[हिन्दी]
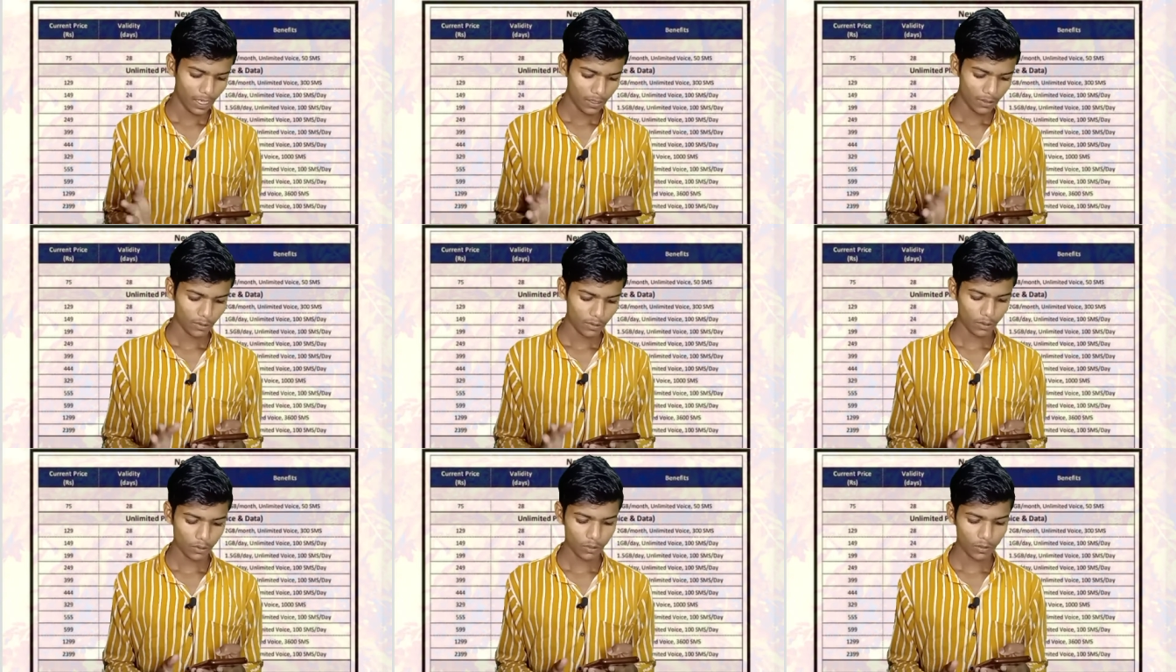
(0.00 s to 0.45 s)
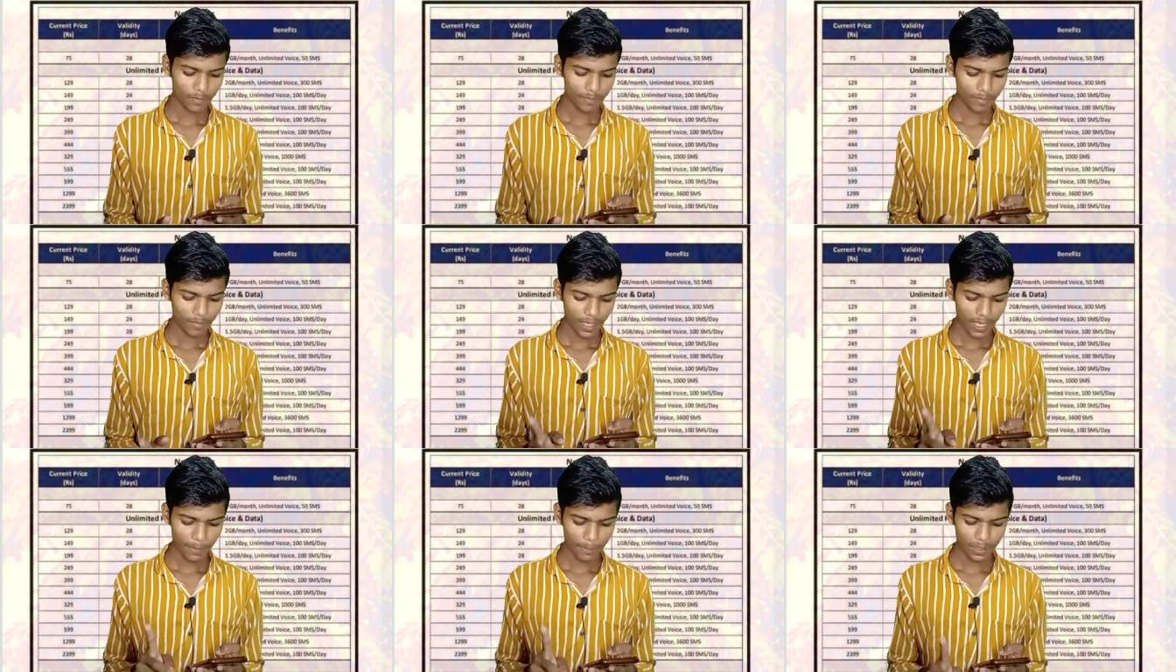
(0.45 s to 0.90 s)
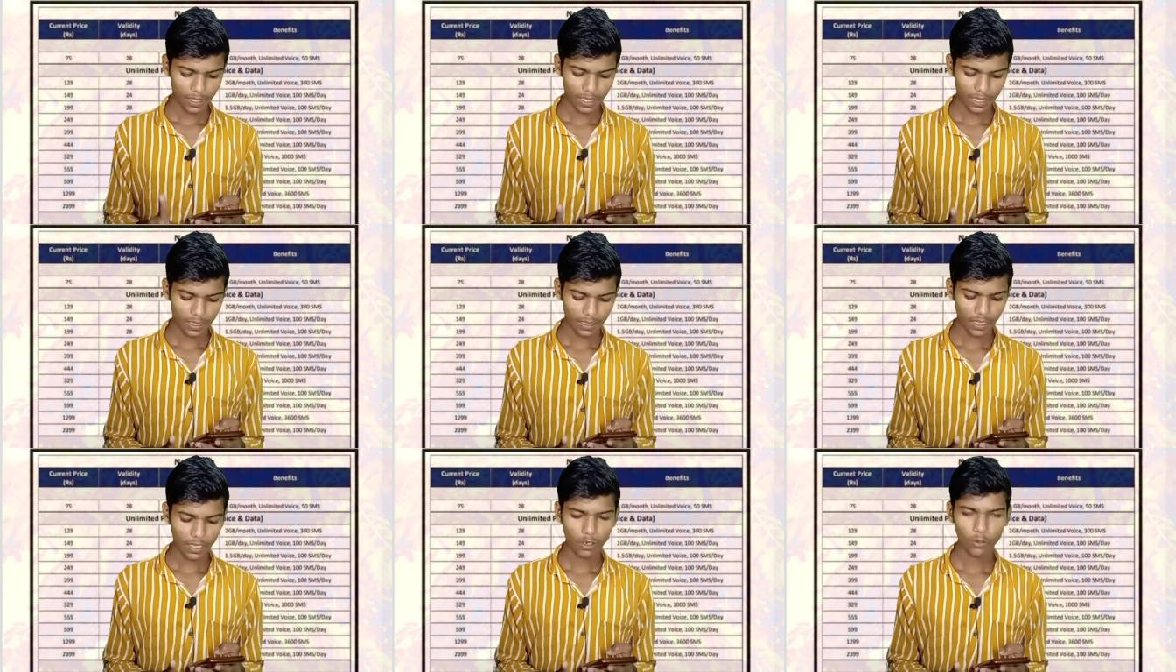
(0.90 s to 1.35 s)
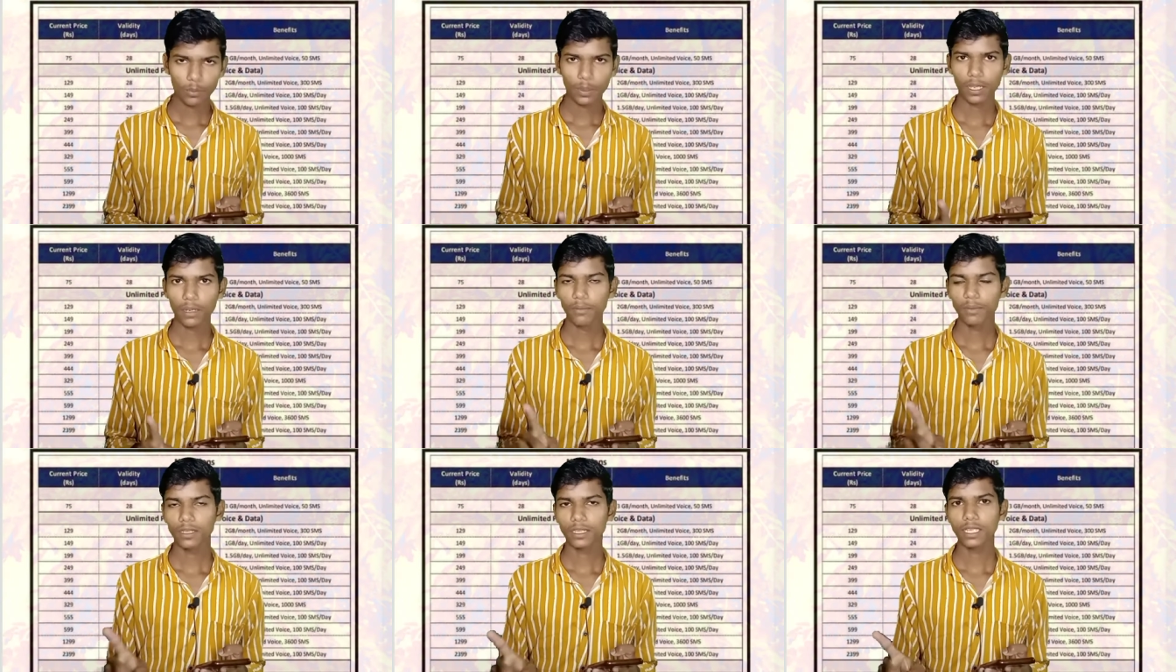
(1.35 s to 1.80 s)
तो दोस्तों ये पचहत्तर रुपये
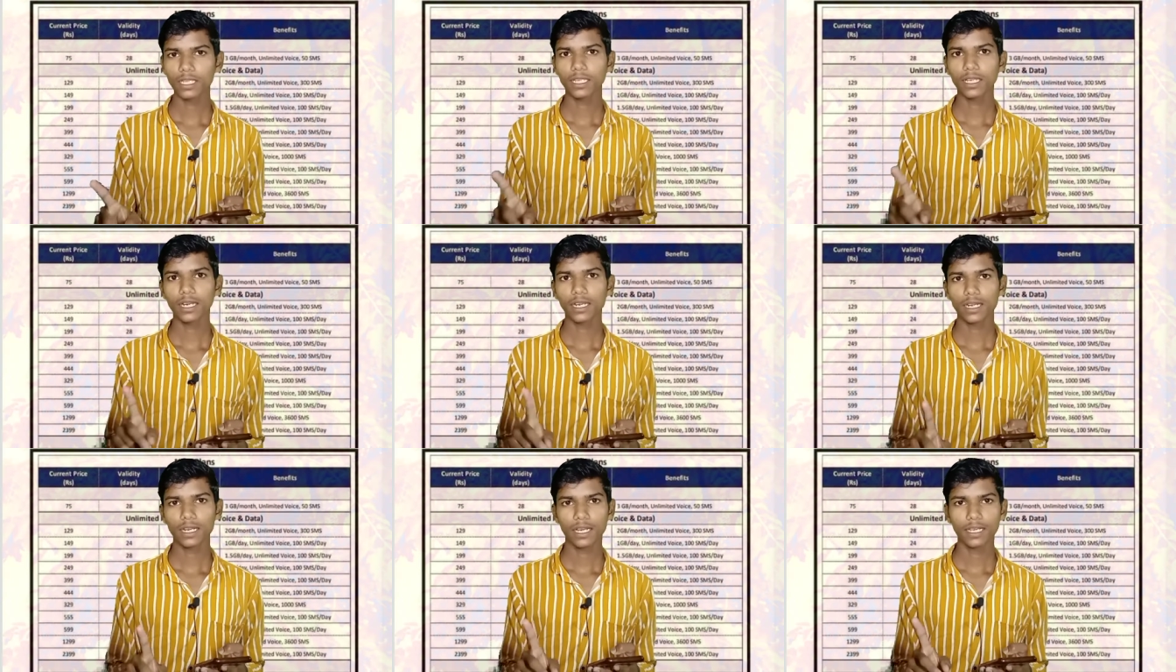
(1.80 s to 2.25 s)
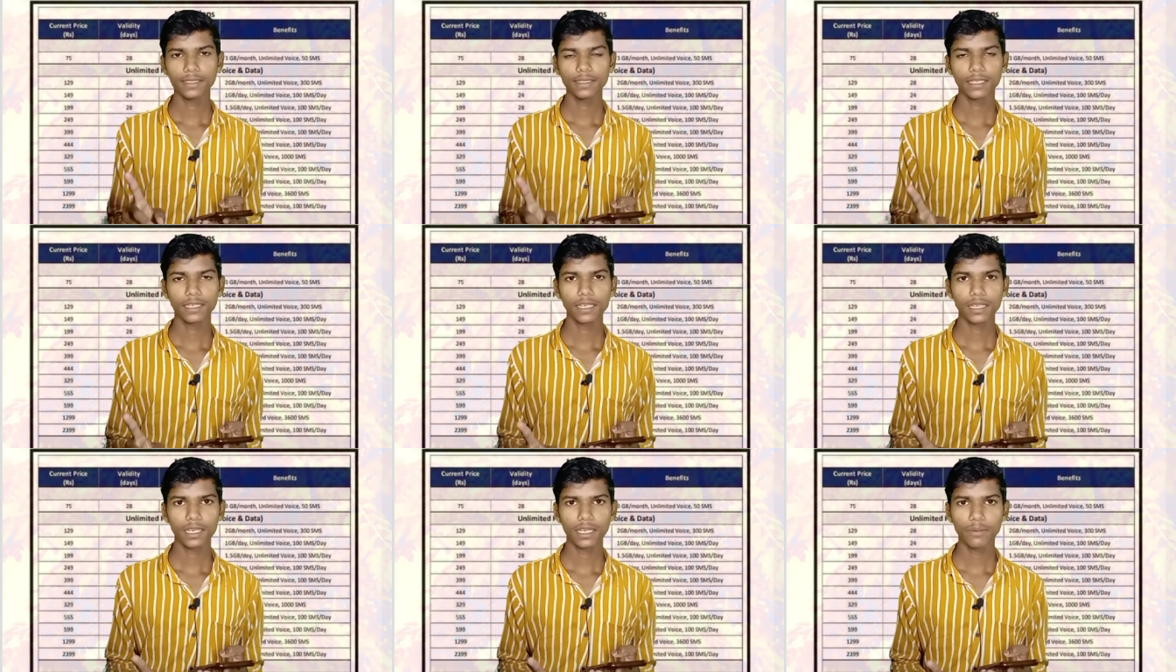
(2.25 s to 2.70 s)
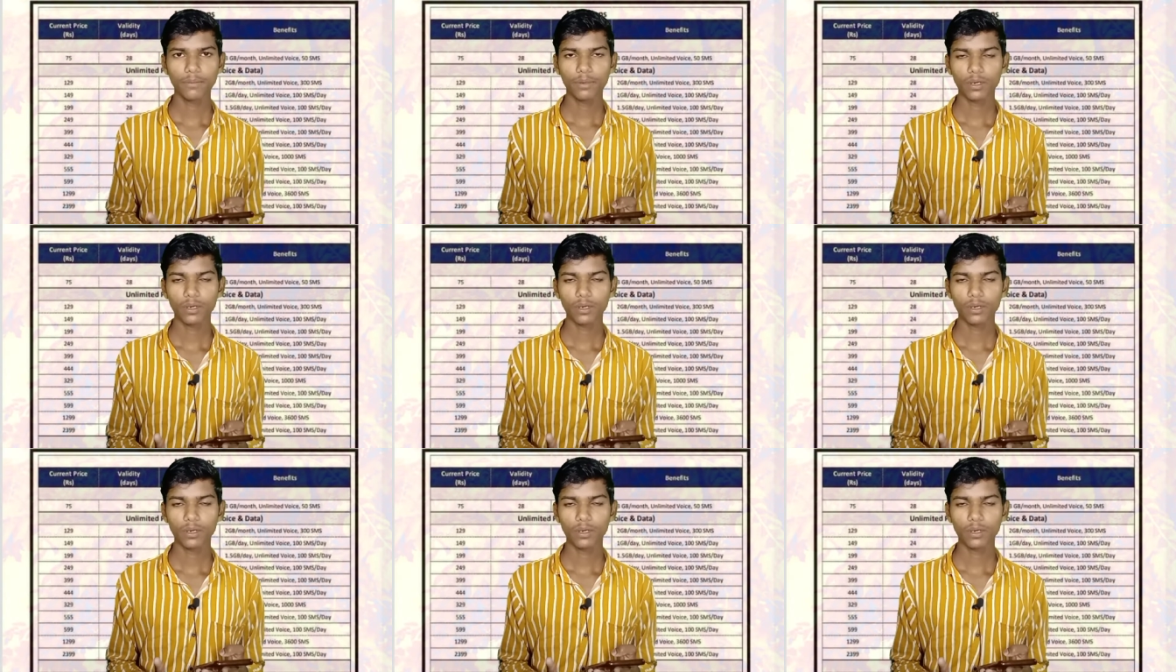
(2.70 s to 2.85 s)
का मिलता था अट्ठाईस दिन के लिए